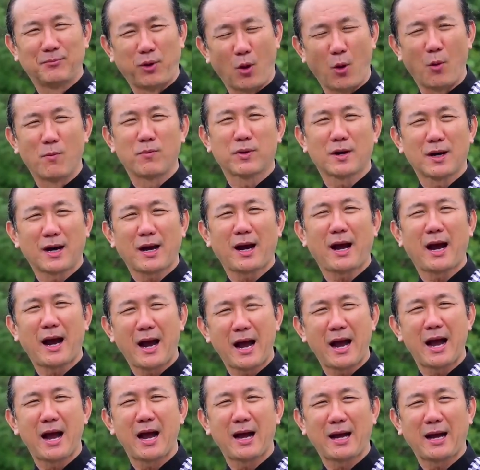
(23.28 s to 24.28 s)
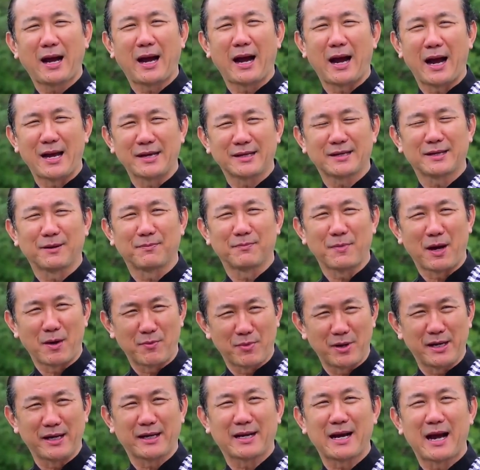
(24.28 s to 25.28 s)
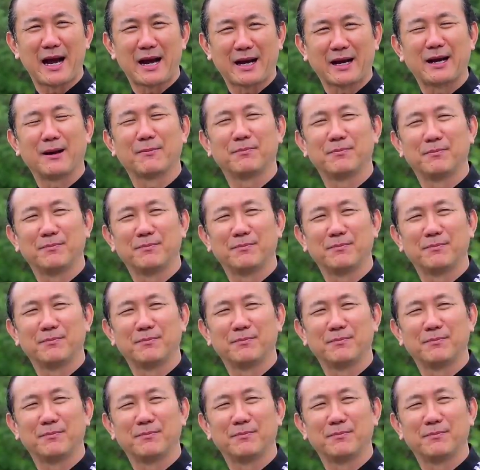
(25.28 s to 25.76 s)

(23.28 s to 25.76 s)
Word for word: ผมก็ค้าขายกับอเมริกาครับ